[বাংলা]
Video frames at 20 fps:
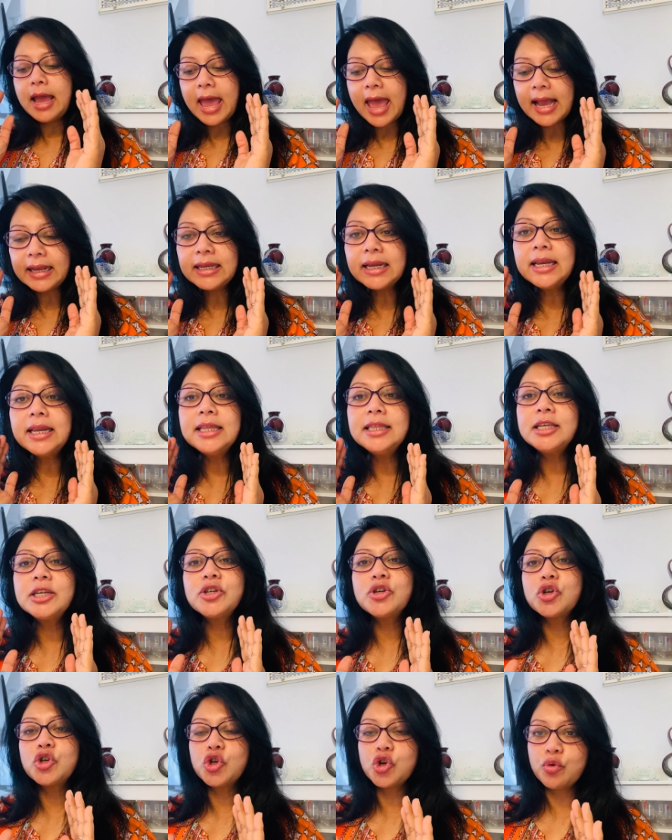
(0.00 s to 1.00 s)
একটা
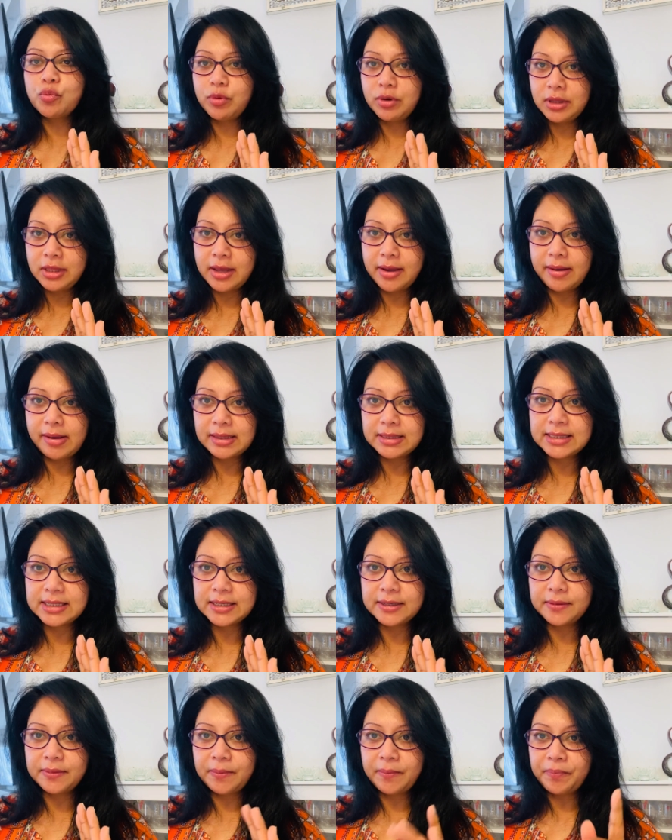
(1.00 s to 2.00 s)
নির্দিষ্ট সময় দেওয়া আছে
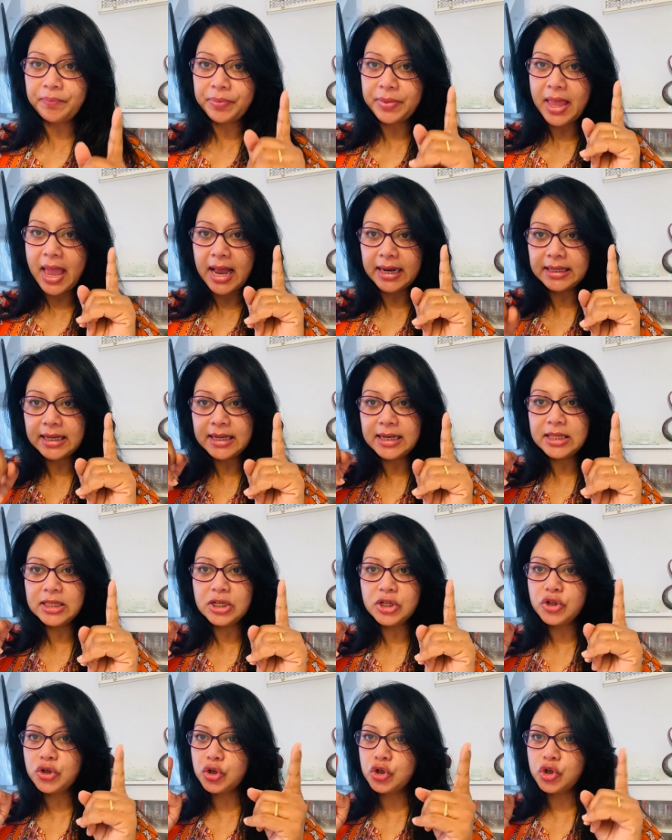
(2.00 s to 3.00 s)
একটা
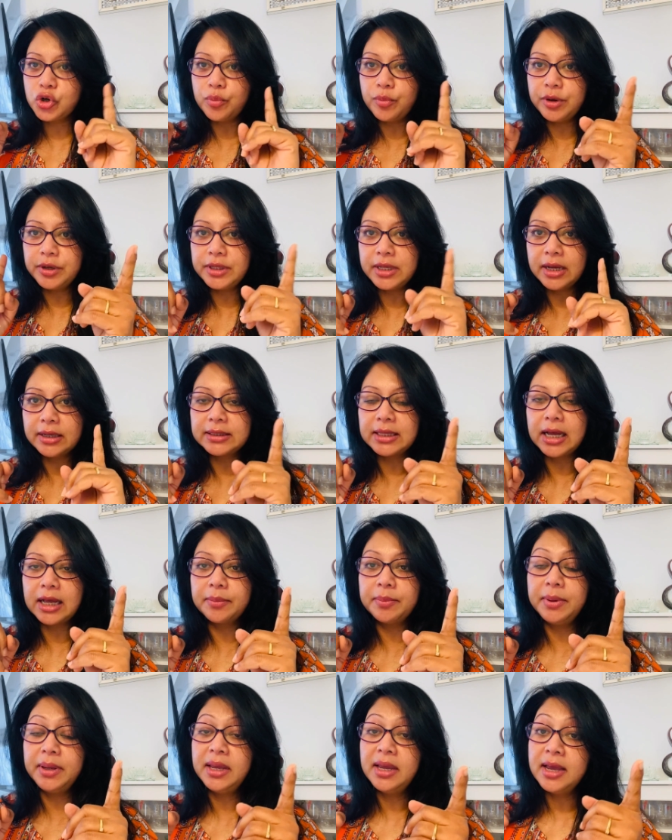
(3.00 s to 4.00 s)
নির্দিষ্ট সময় দেওয়া
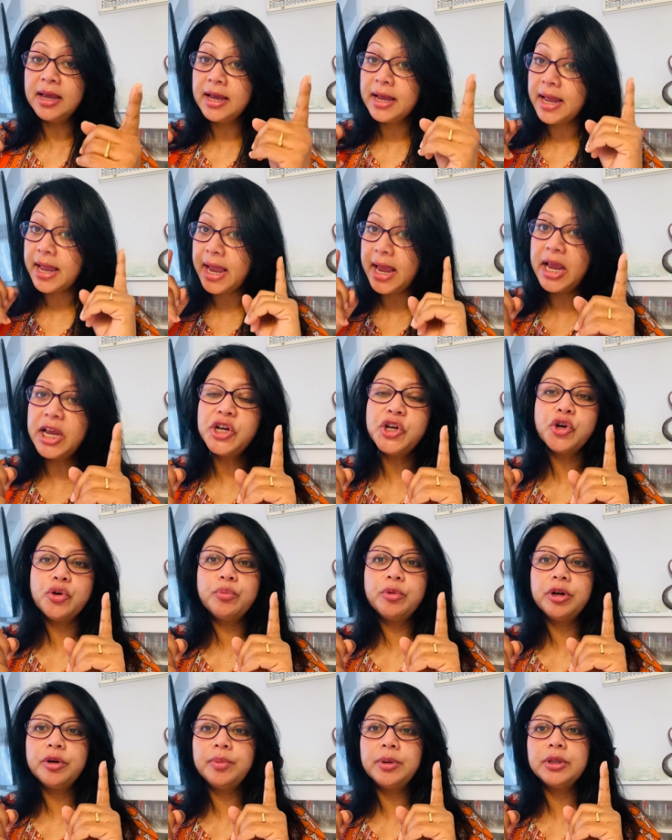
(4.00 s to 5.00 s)
থাকবে এই
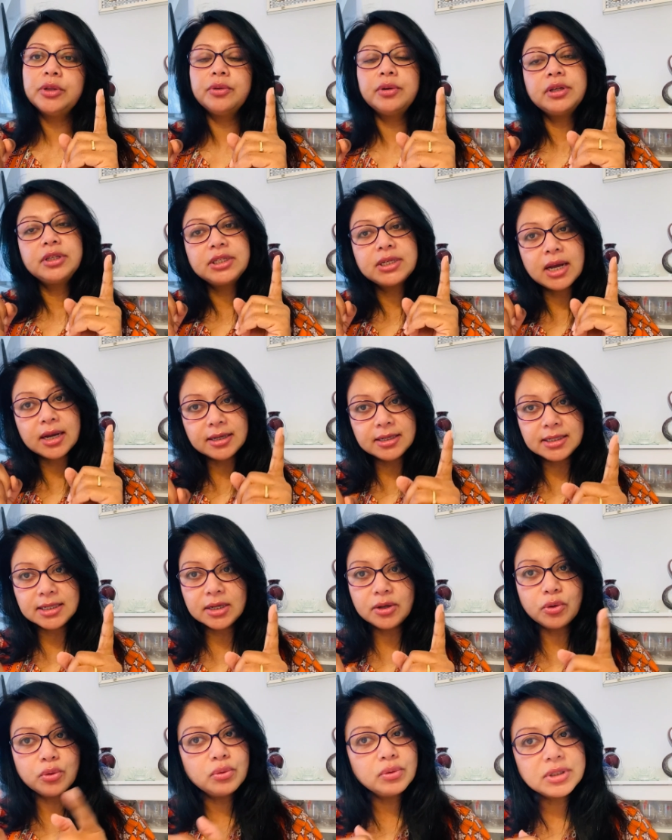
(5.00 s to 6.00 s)
সময়ের ভিতরে চাকরিটা
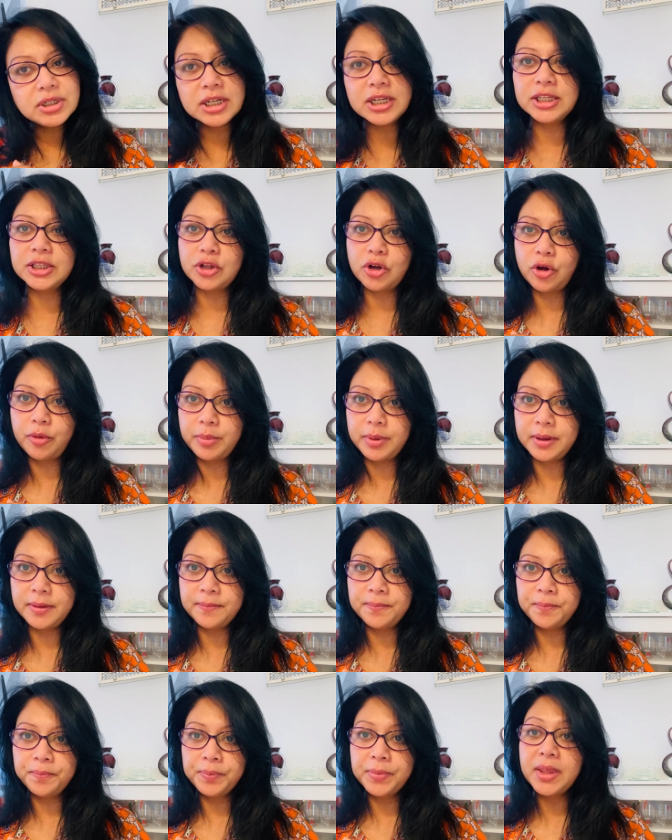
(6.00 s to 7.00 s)
খুঁজে নিতে হবে
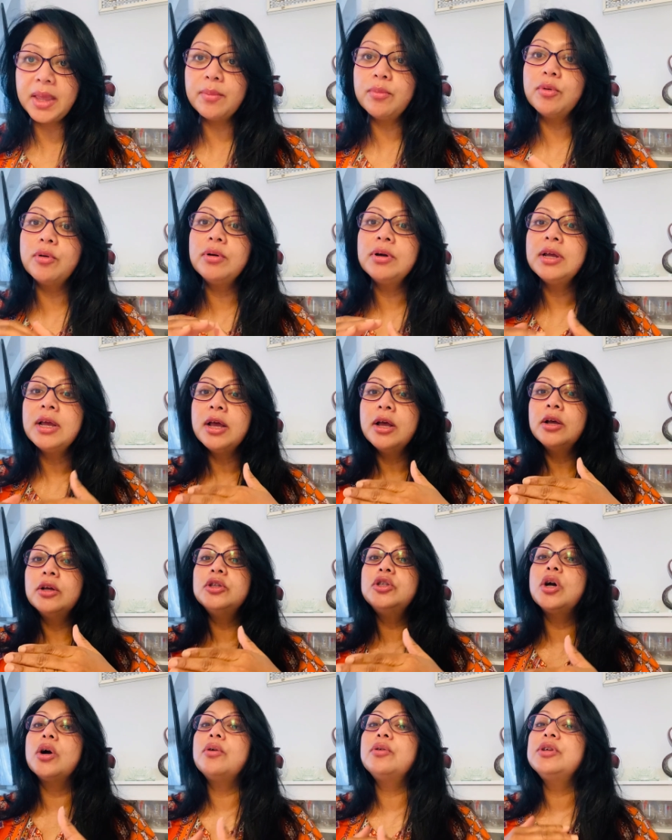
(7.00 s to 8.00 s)
এবং
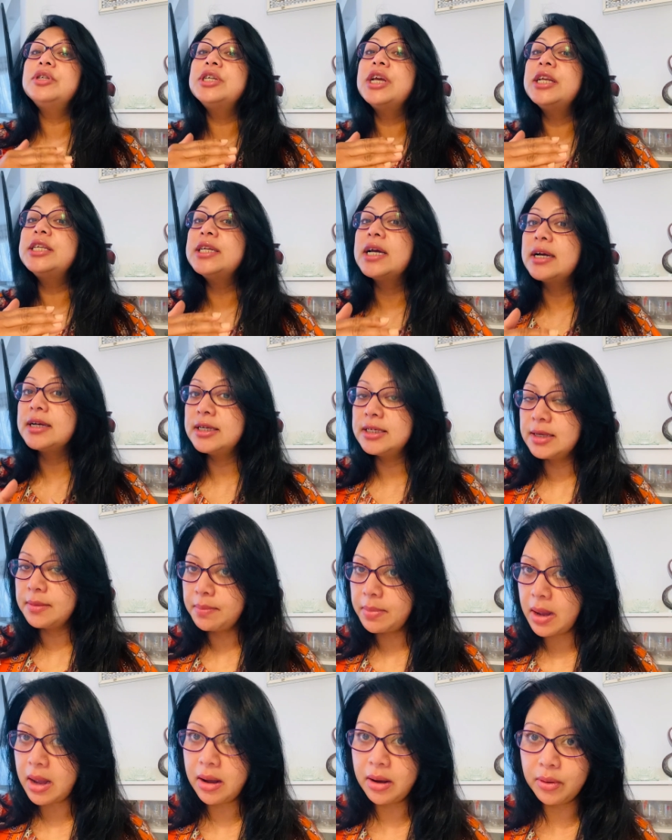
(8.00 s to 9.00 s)
যখন সেই চাকরিটা
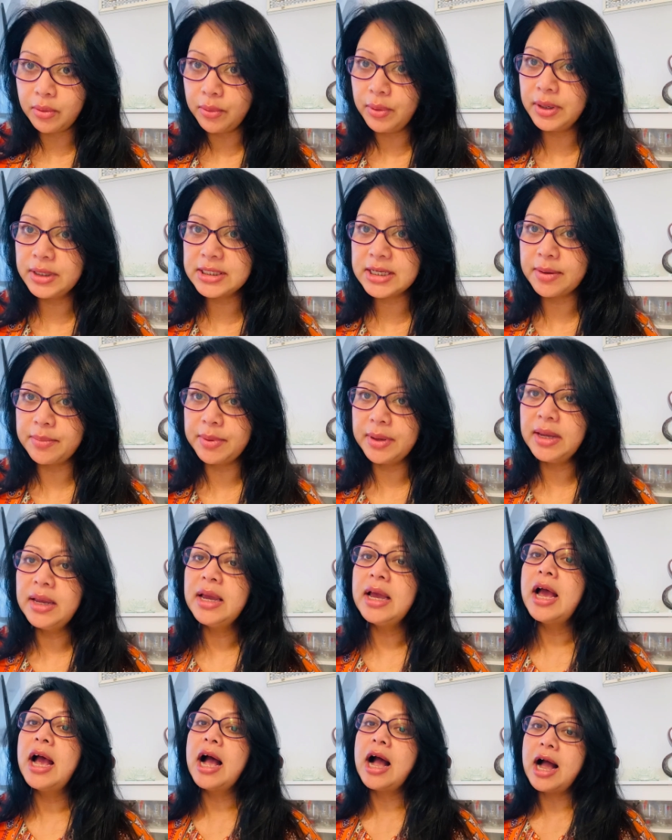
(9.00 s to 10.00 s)
পাওয়া হয়ে যাবে
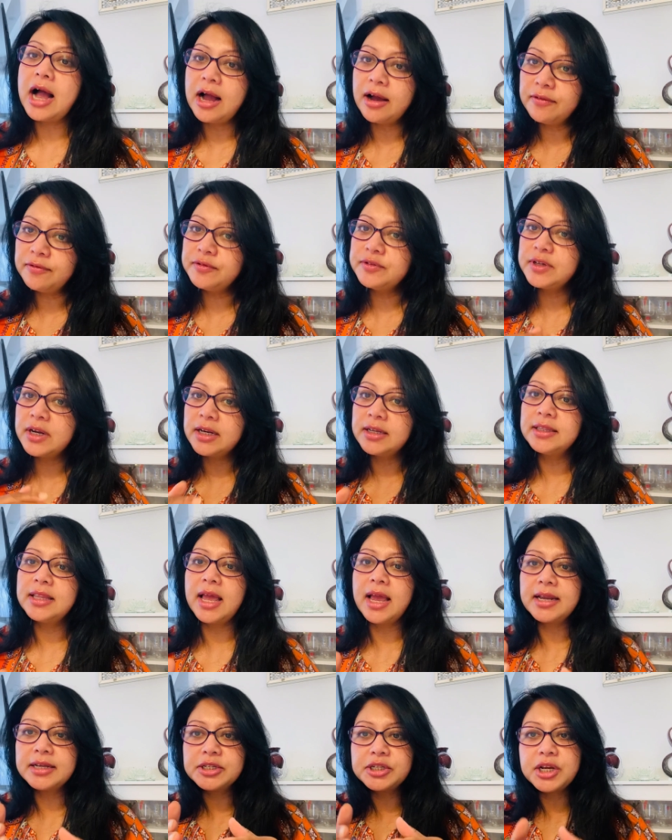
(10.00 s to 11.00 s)
আফটার
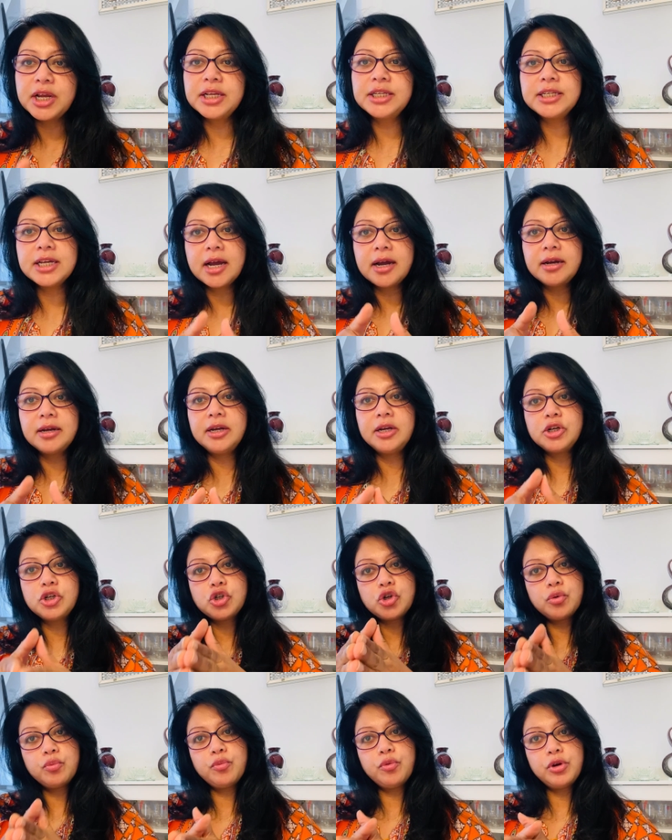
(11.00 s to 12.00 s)
দ্যাট সেই চাকরির
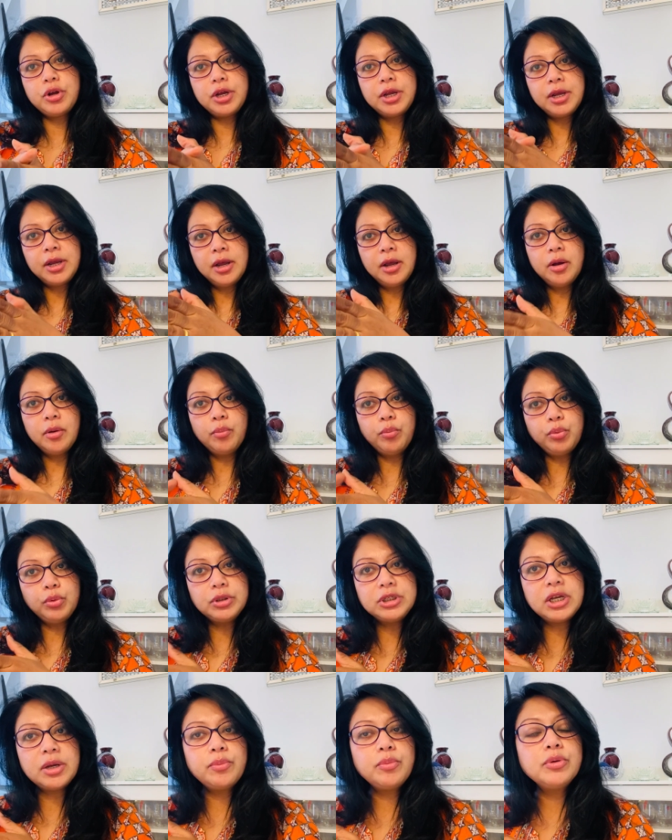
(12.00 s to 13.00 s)
সময়
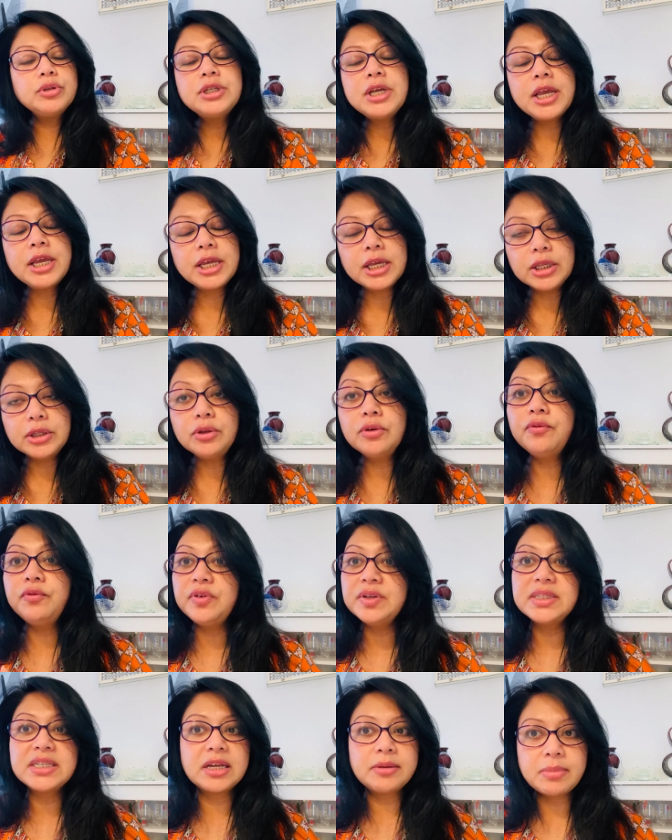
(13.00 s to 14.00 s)
বুঝে বুঝেই কিন্তু
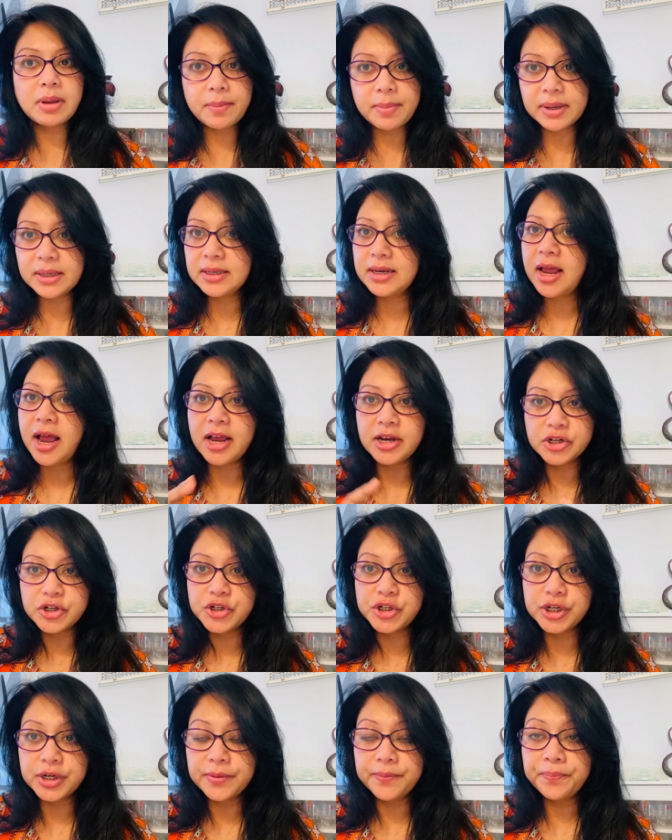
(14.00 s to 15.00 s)
ভিসার ব্যাপারটা
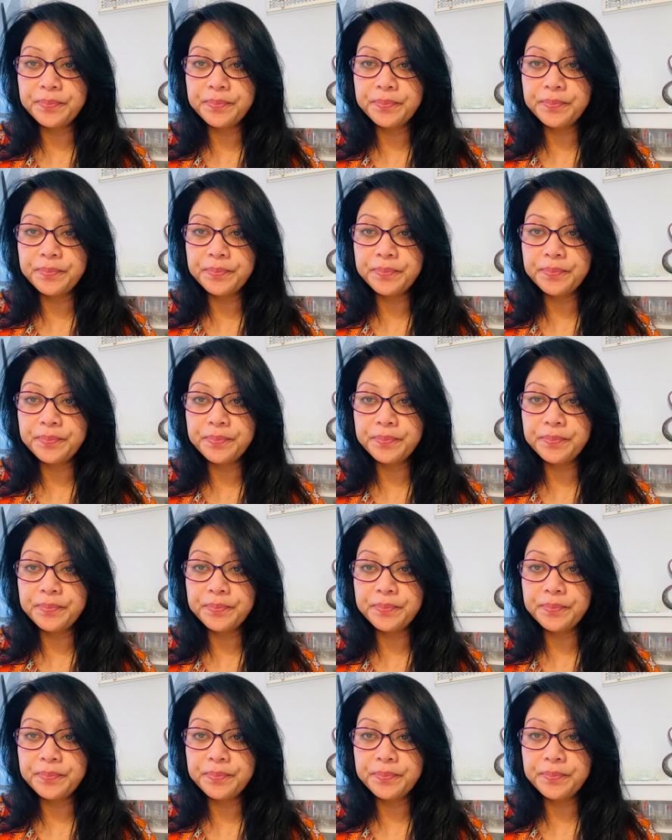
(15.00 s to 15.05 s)
আসছে